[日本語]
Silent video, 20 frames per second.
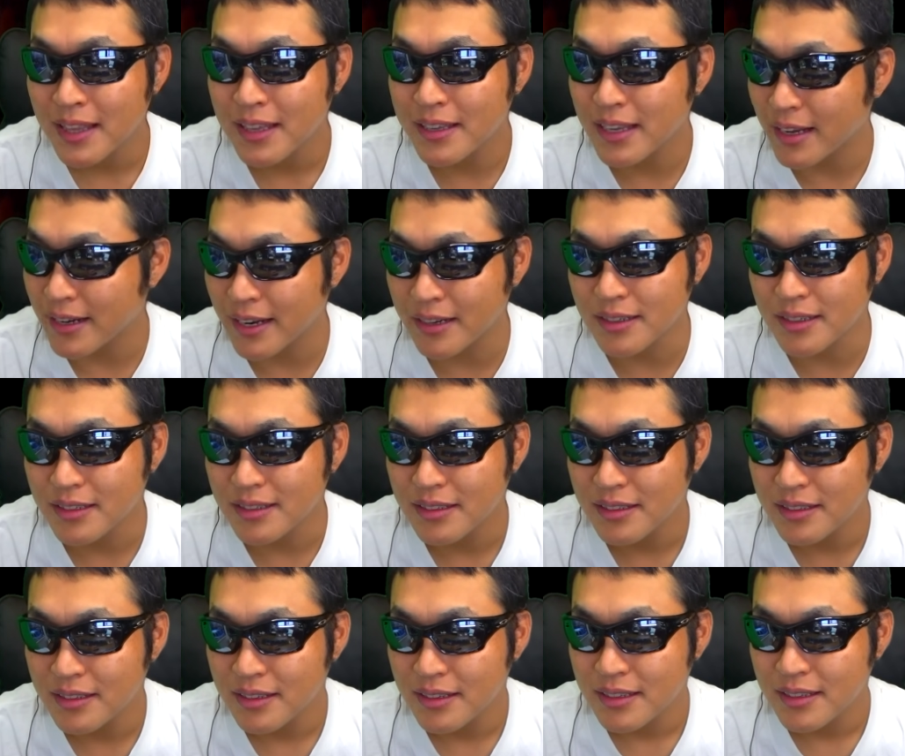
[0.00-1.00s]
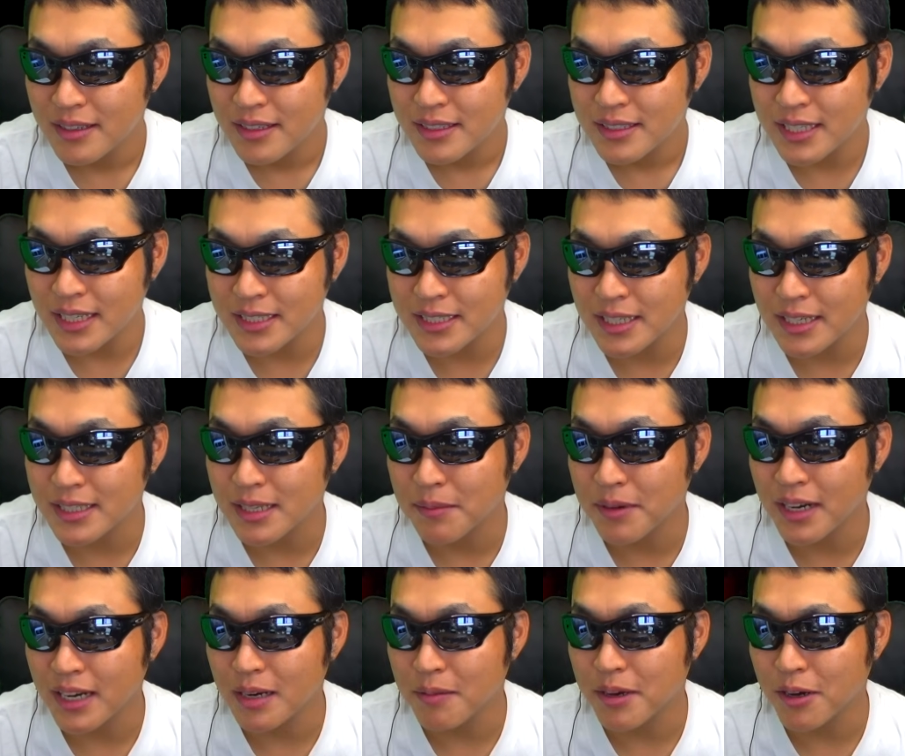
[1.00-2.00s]
やれるセシア
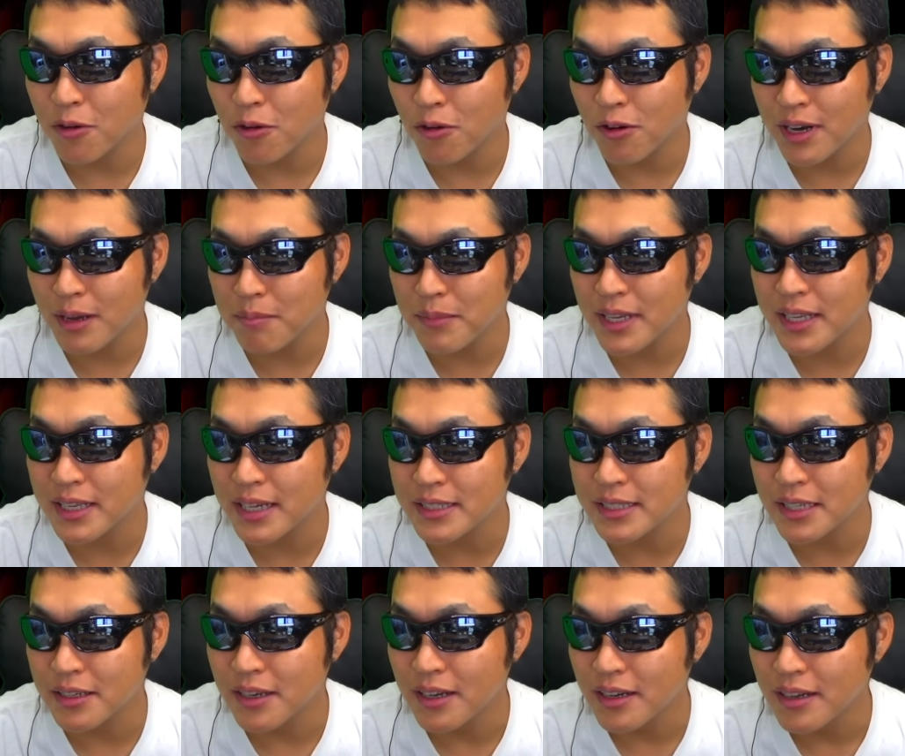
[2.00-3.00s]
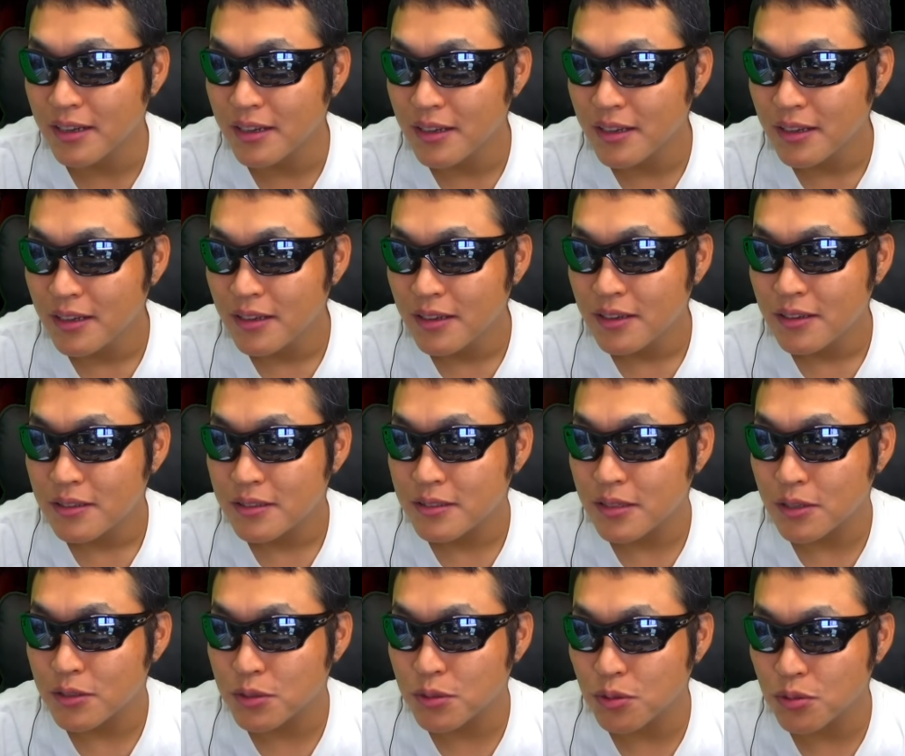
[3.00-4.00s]
様がいれば後半巻き返せる
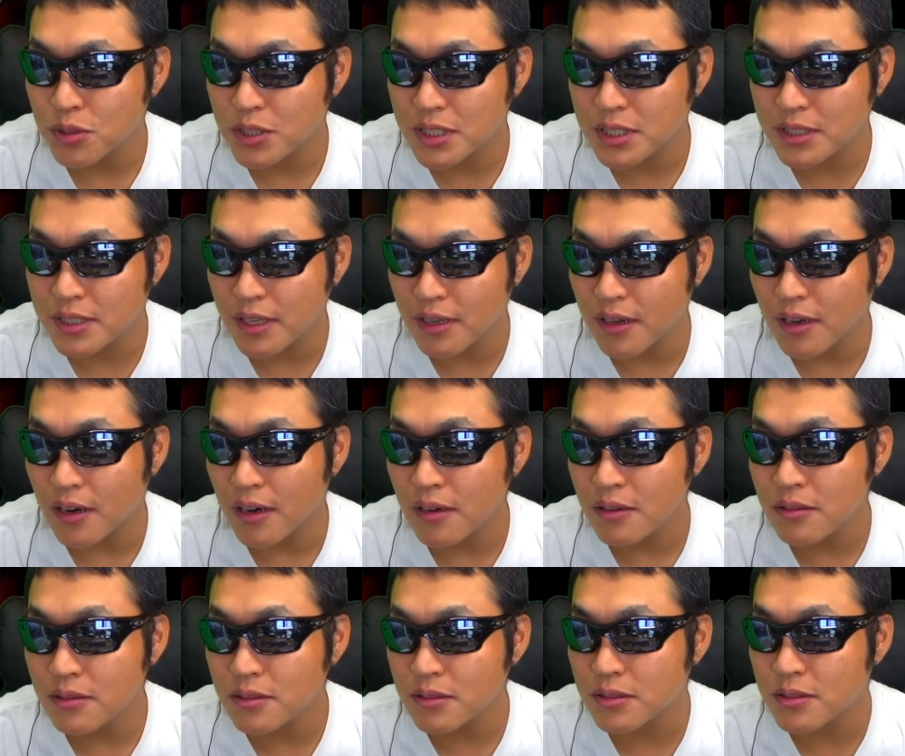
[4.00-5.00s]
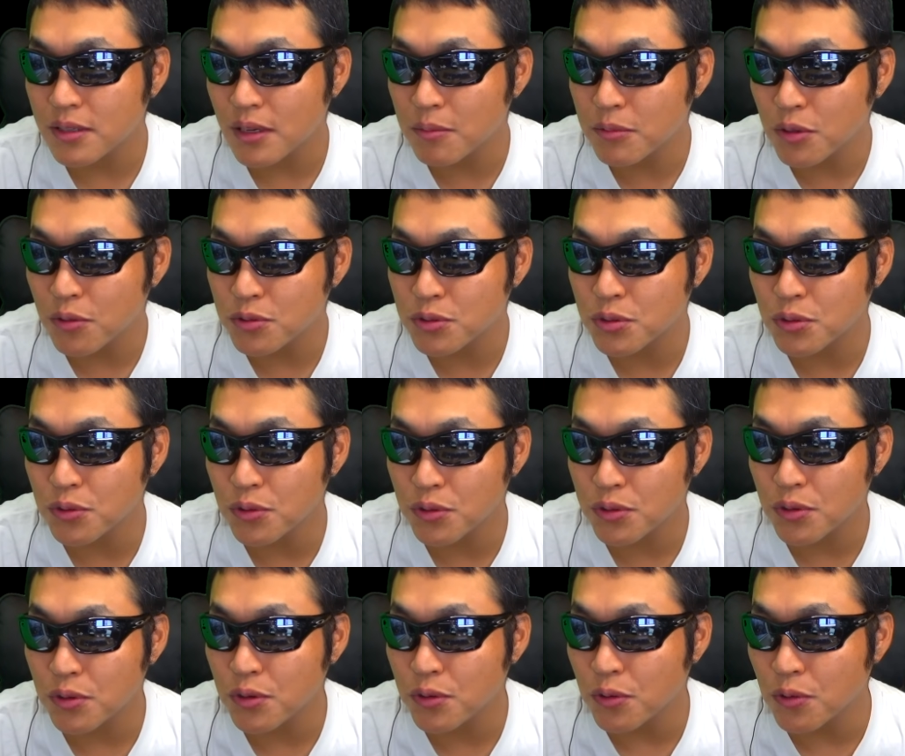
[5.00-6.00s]
さあそしてアルさんの長
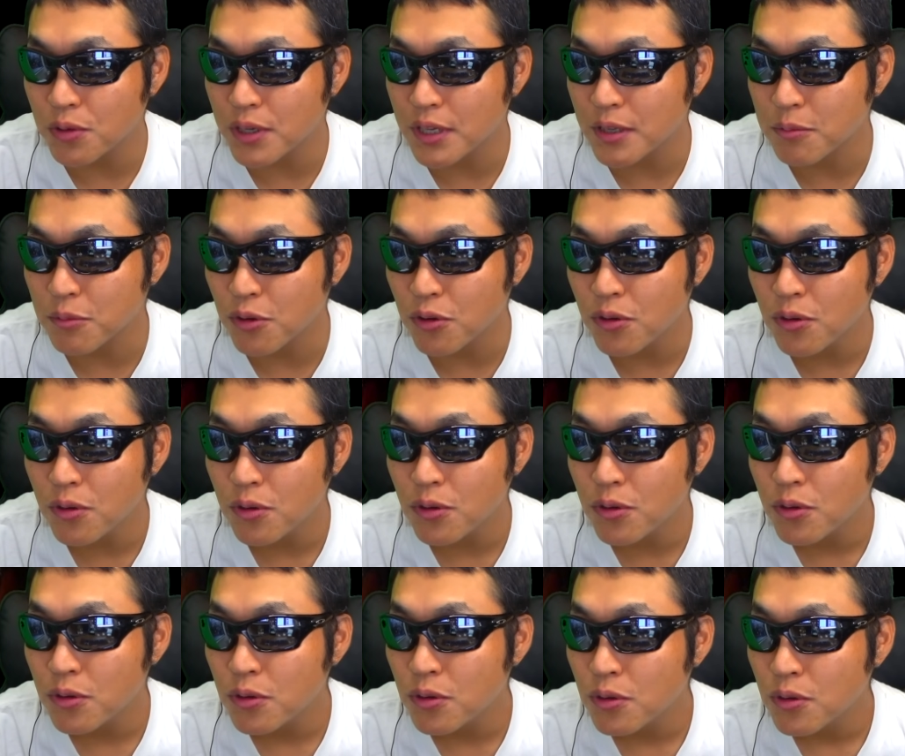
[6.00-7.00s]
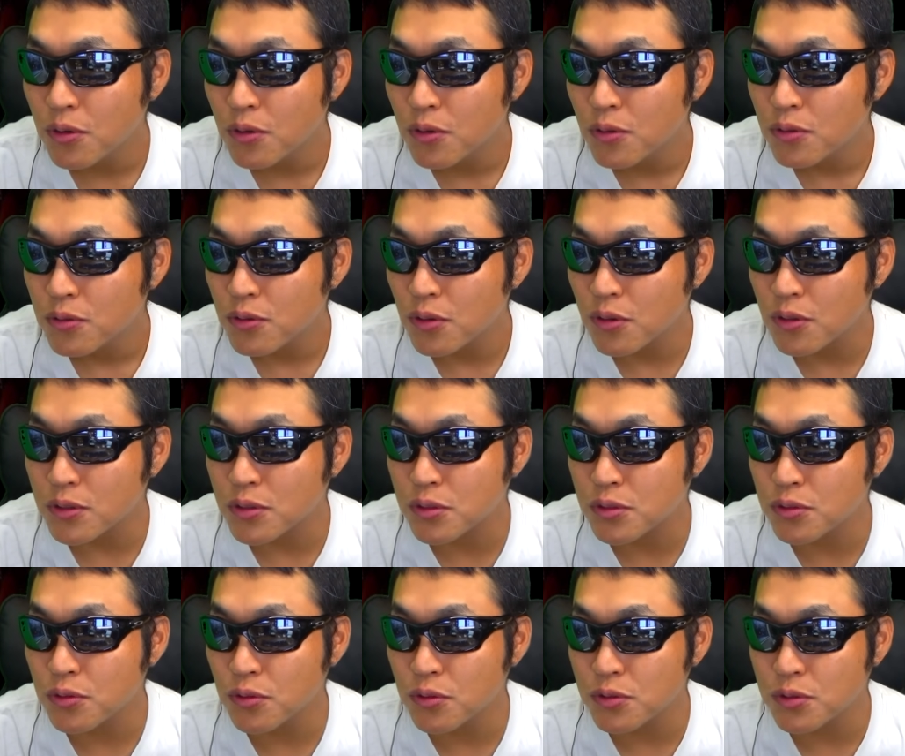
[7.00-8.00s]
距離攻撃もなんか
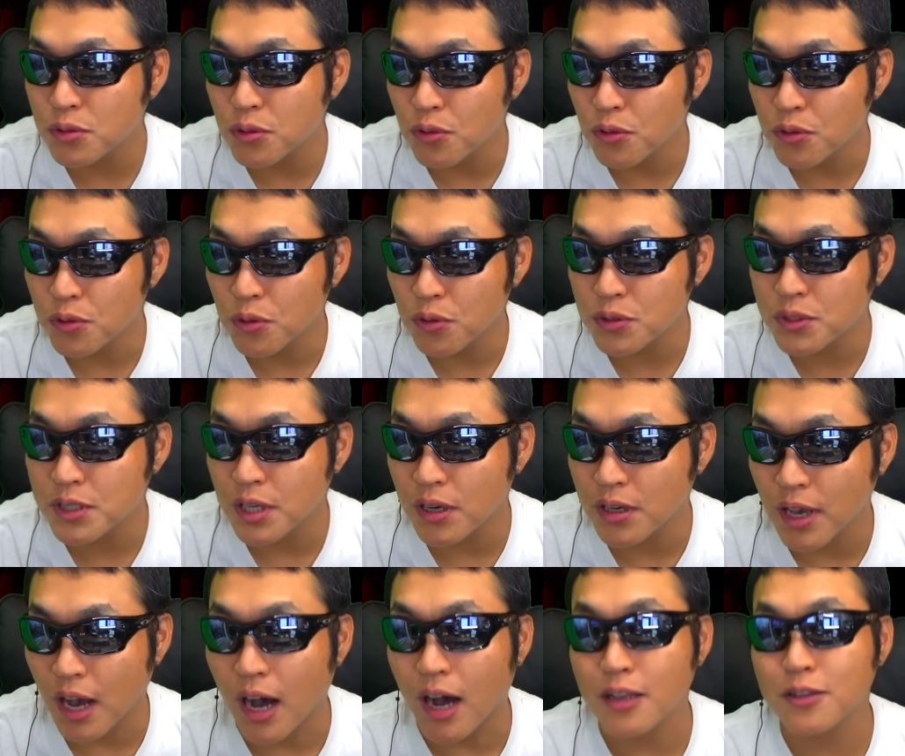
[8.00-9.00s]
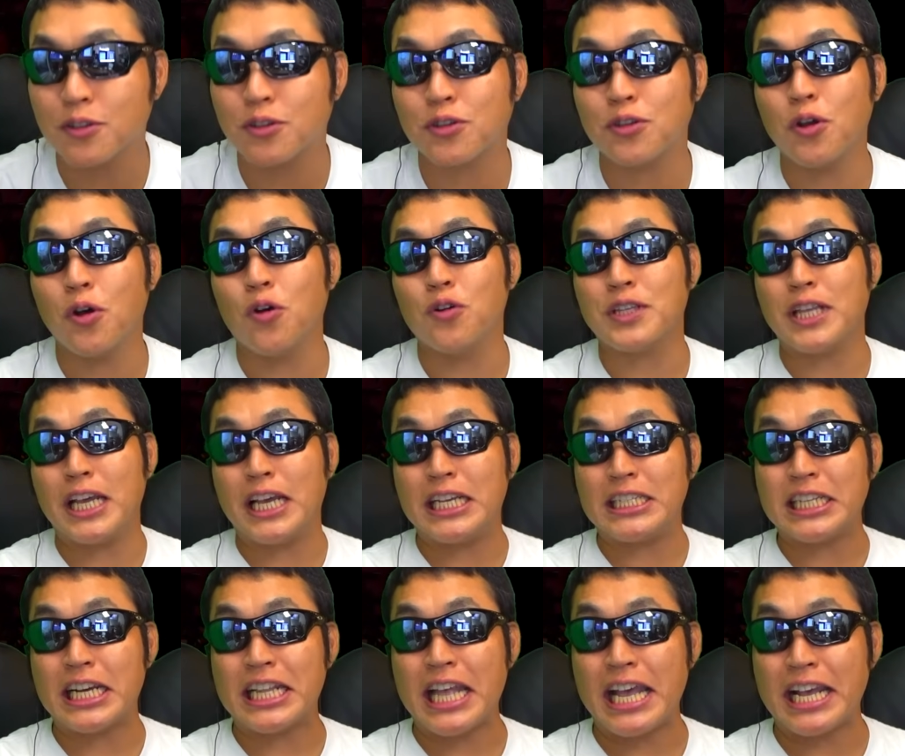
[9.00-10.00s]
強そう良さげ圧倒的
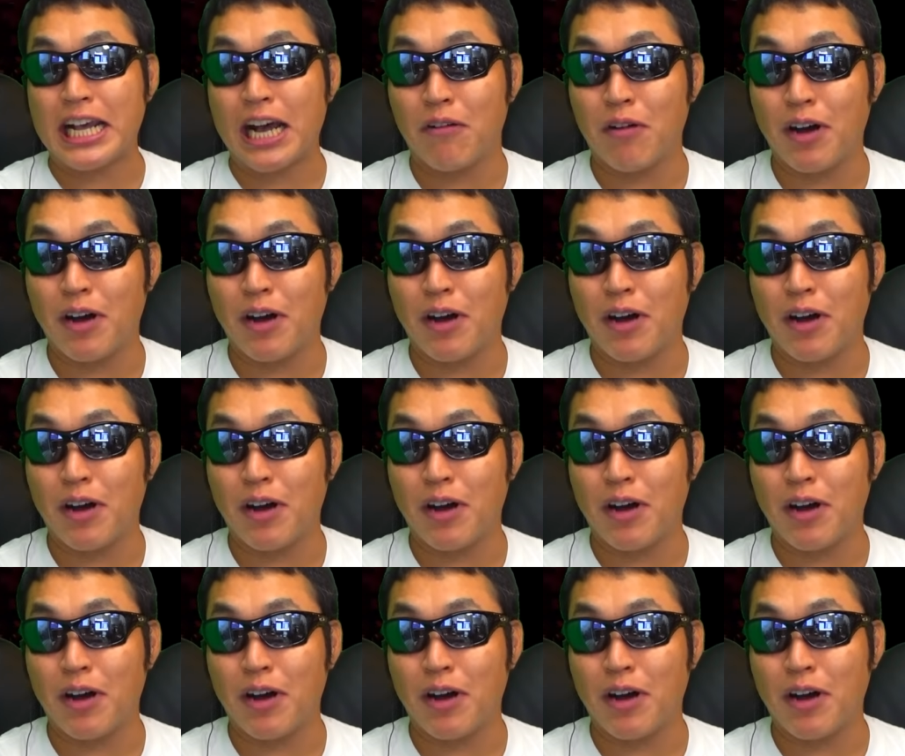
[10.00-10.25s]
じゃないか